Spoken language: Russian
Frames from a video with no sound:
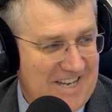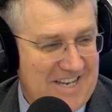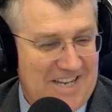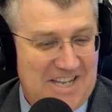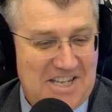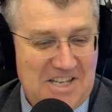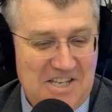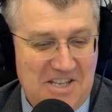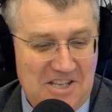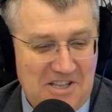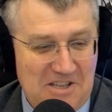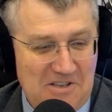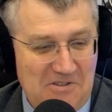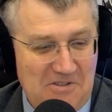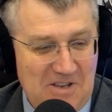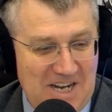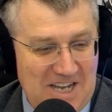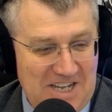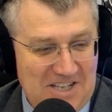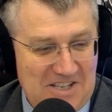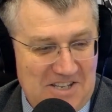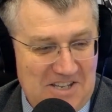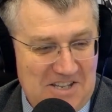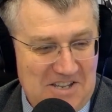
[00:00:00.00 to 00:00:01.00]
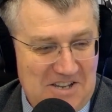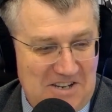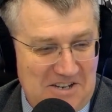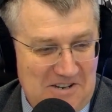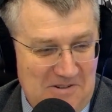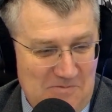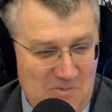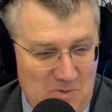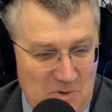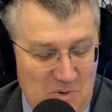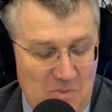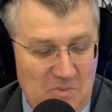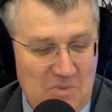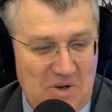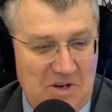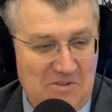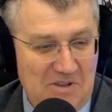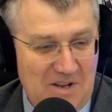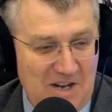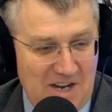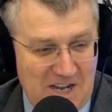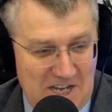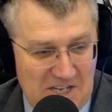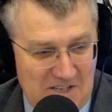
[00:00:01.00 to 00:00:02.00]
не доверяйте никому,
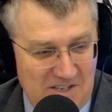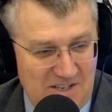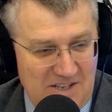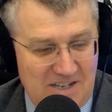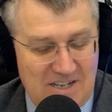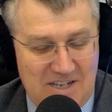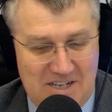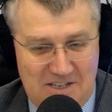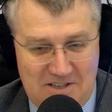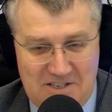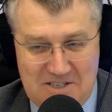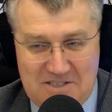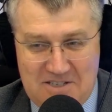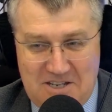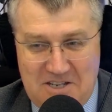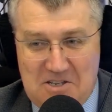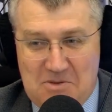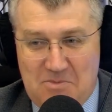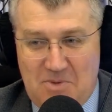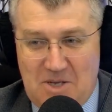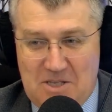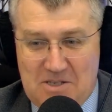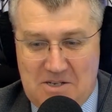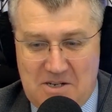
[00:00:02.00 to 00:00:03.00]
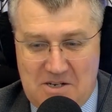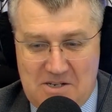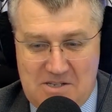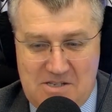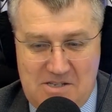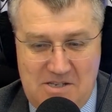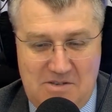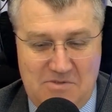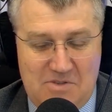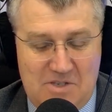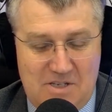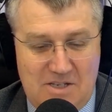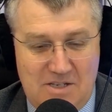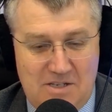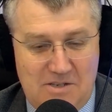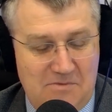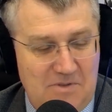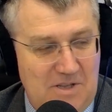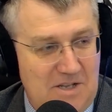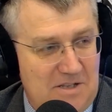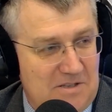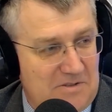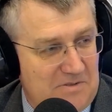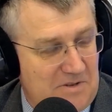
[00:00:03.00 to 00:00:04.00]
проверяйте на сайте Банка России все эти
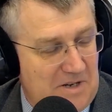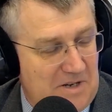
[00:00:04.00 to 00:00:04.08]
финансовые